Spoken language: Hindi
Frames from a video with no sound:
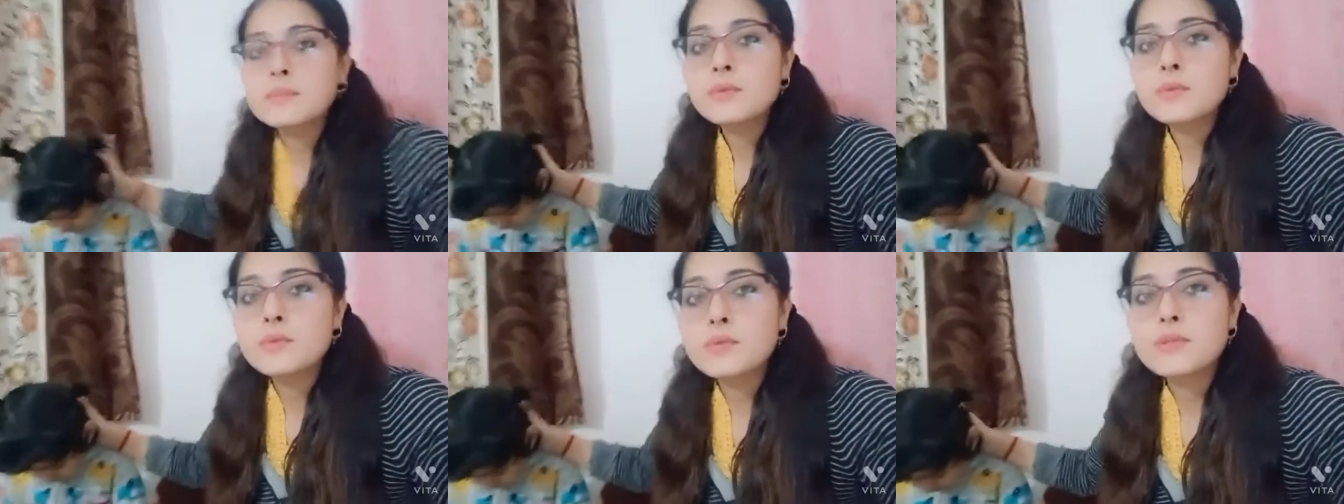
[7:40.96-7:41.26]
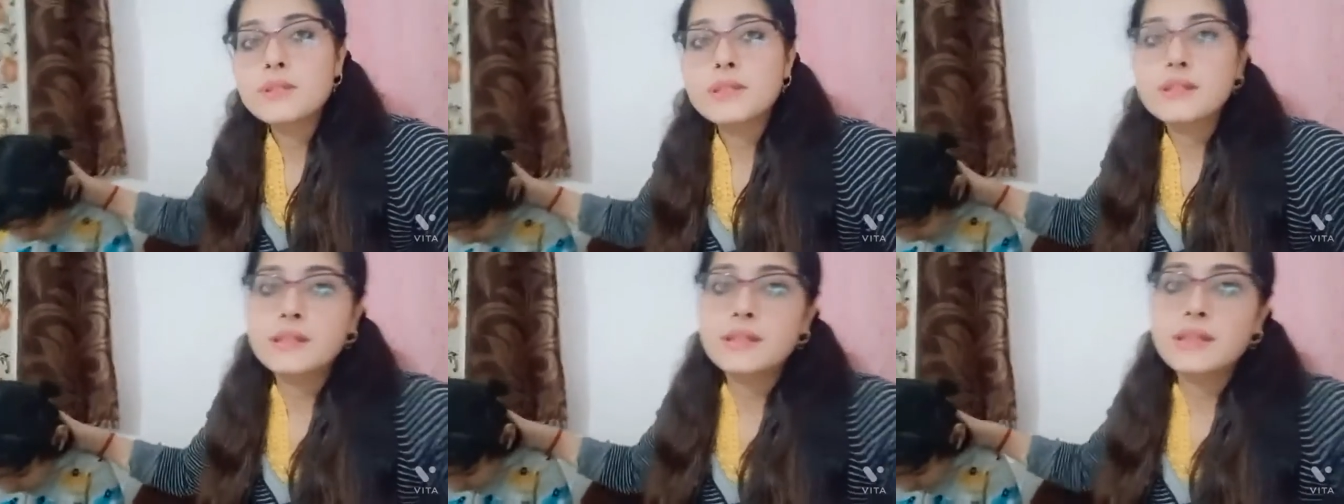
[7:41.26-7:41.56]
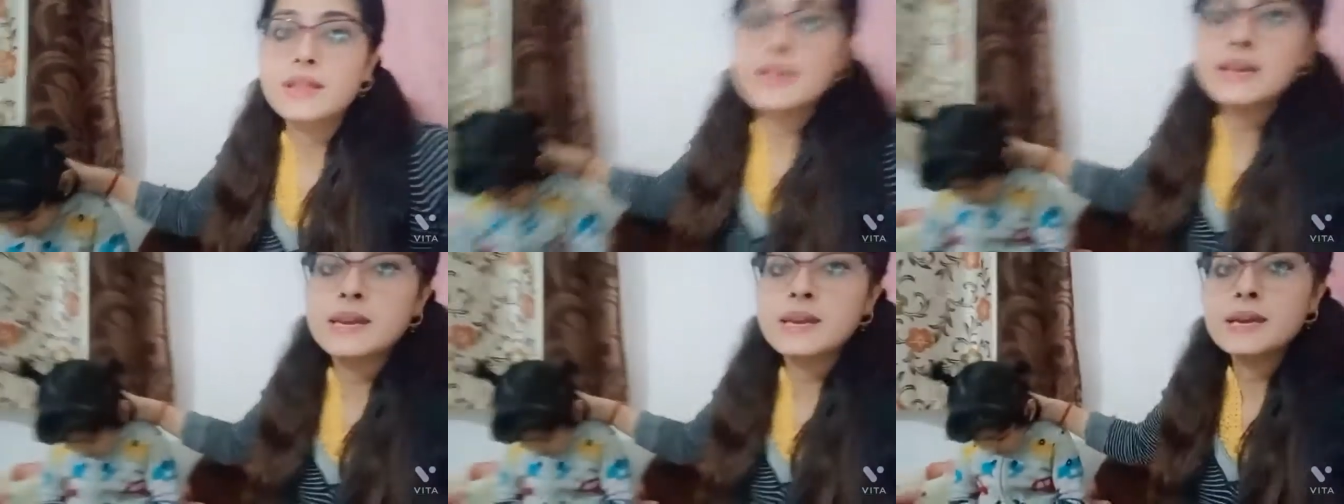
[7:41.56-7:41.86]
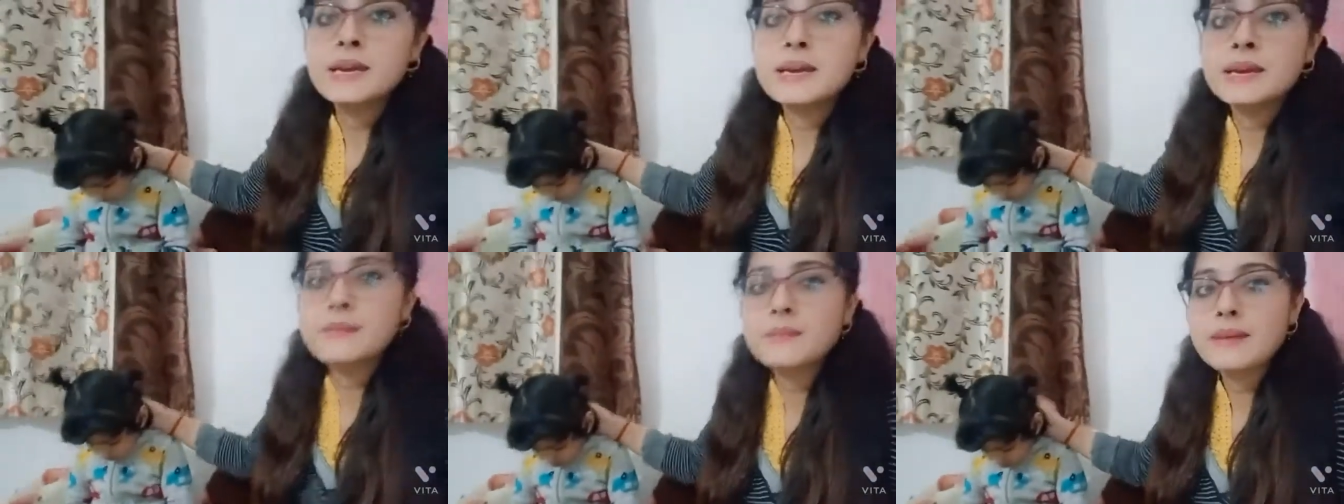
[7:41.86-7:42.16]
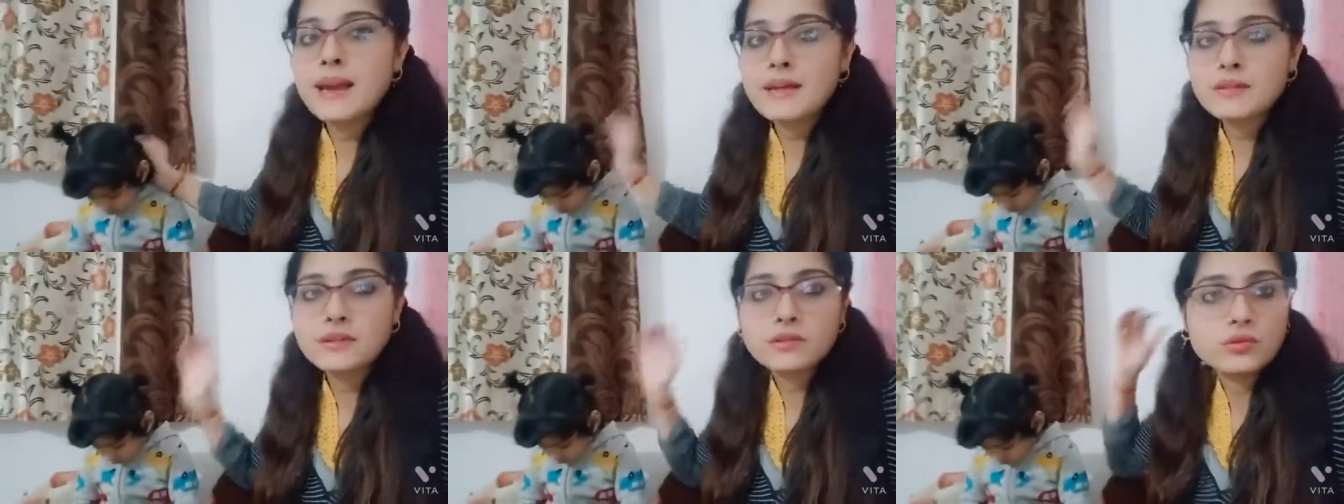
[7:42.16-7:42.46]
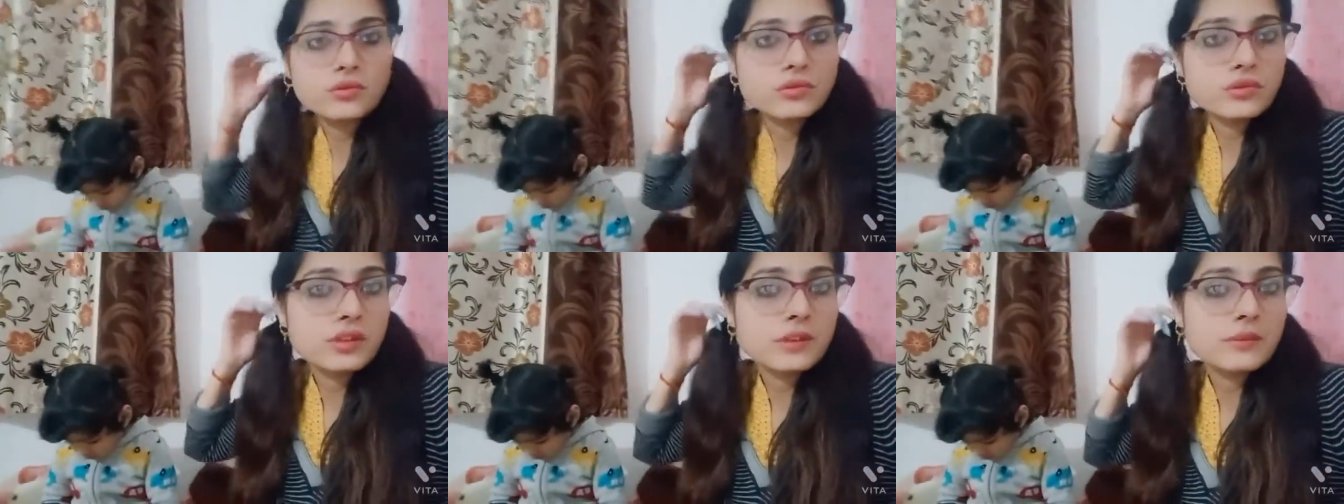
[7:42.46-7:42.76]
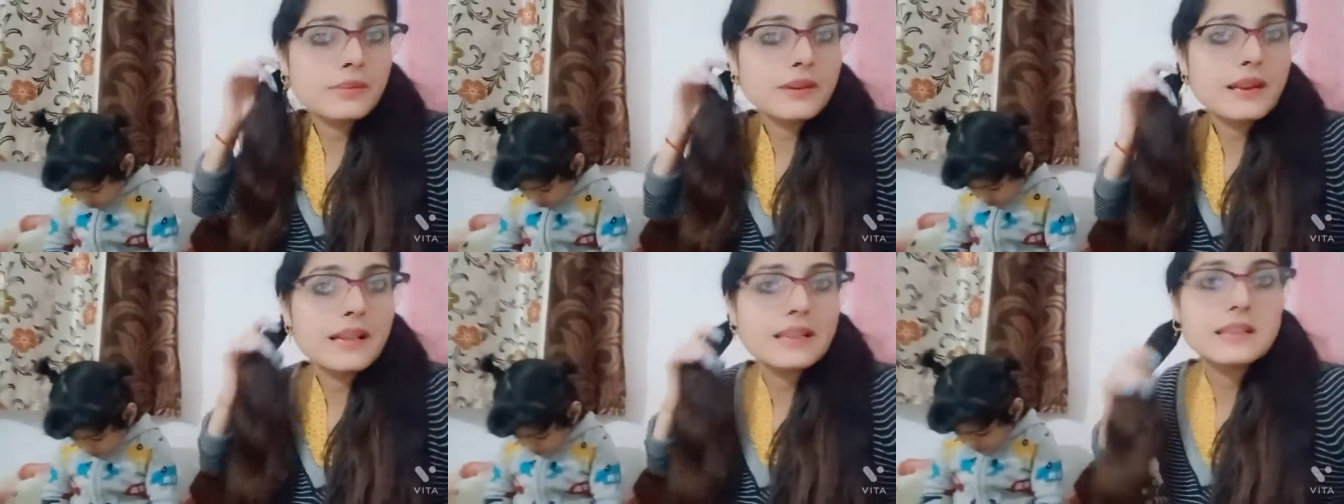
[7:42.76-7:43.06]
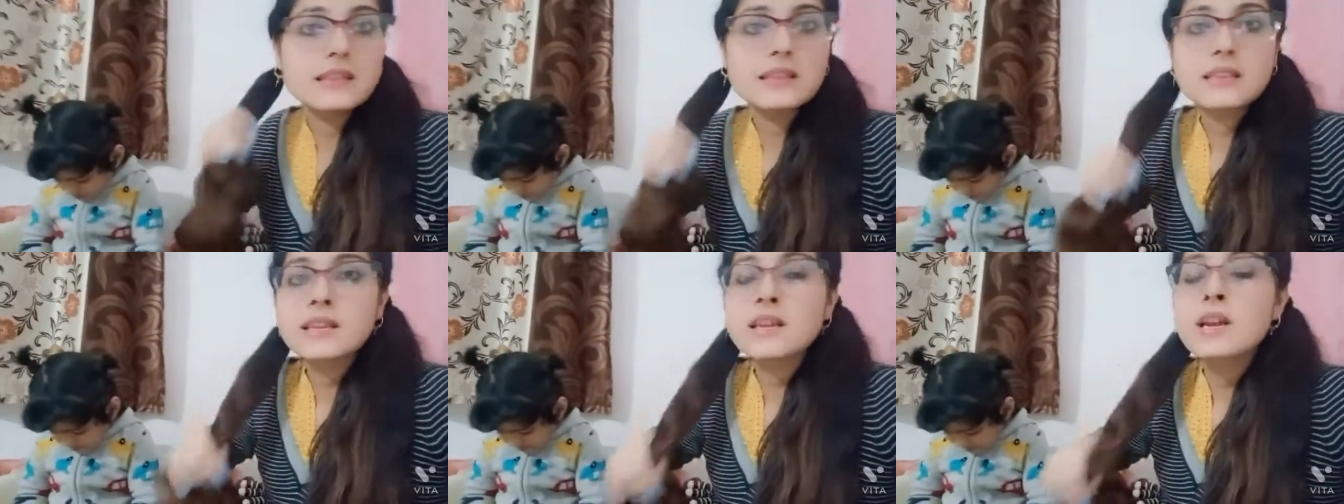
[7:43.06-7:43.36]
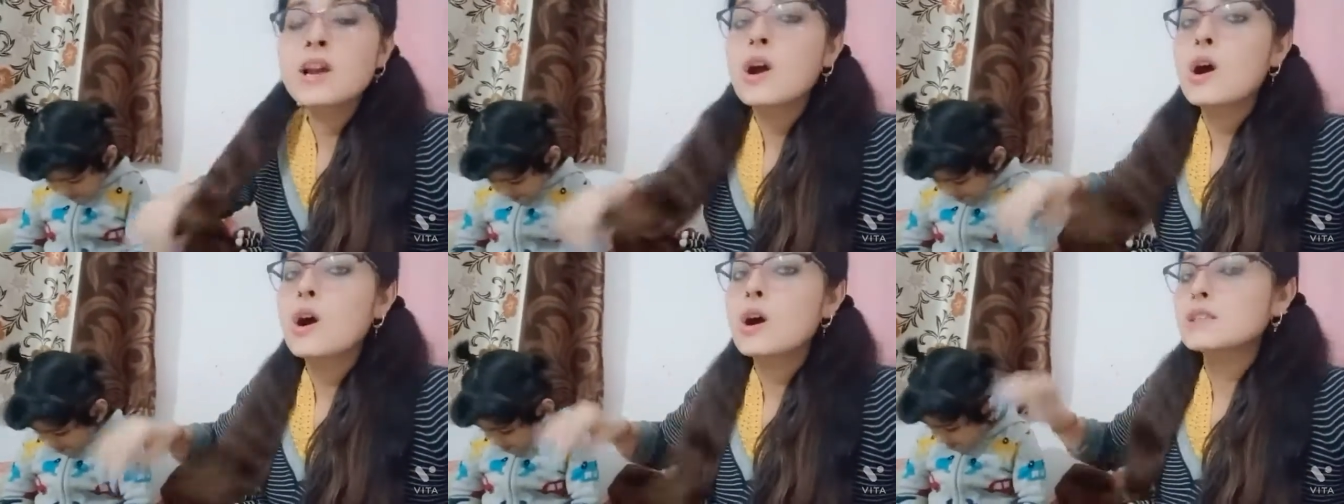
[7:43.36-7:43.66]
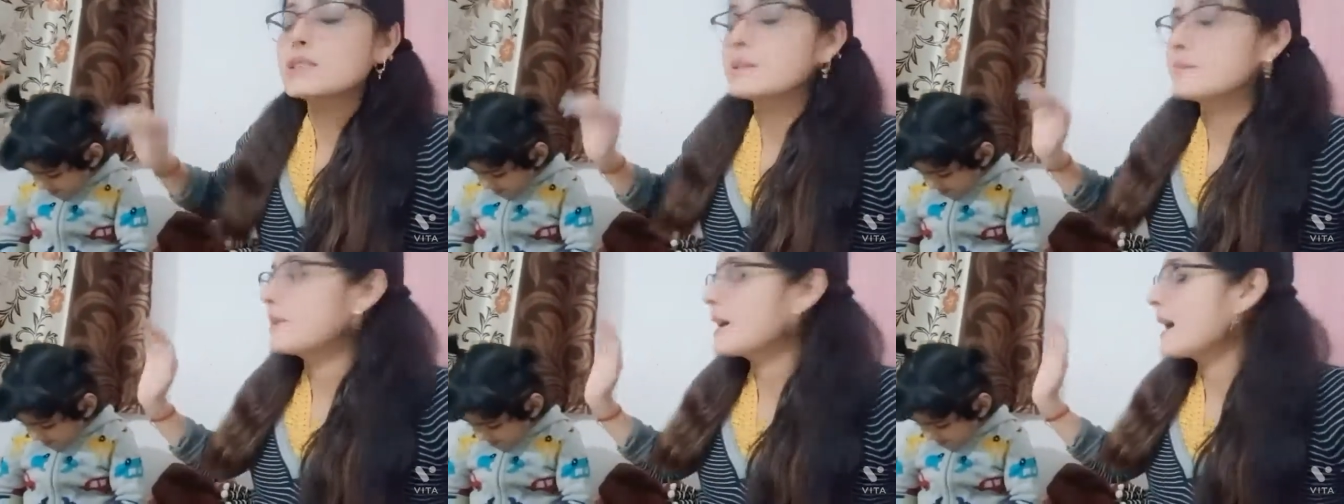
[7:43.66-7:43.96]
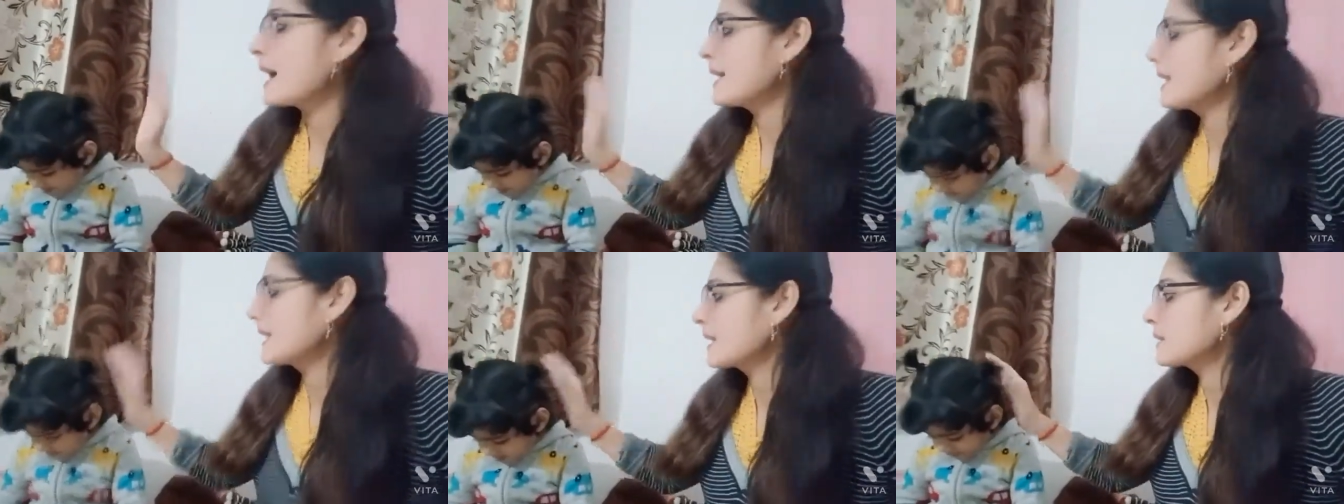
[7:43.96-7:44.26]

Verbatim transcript: सेम ऐसे दो चोटी बनाती थी और जब मैं आयरा की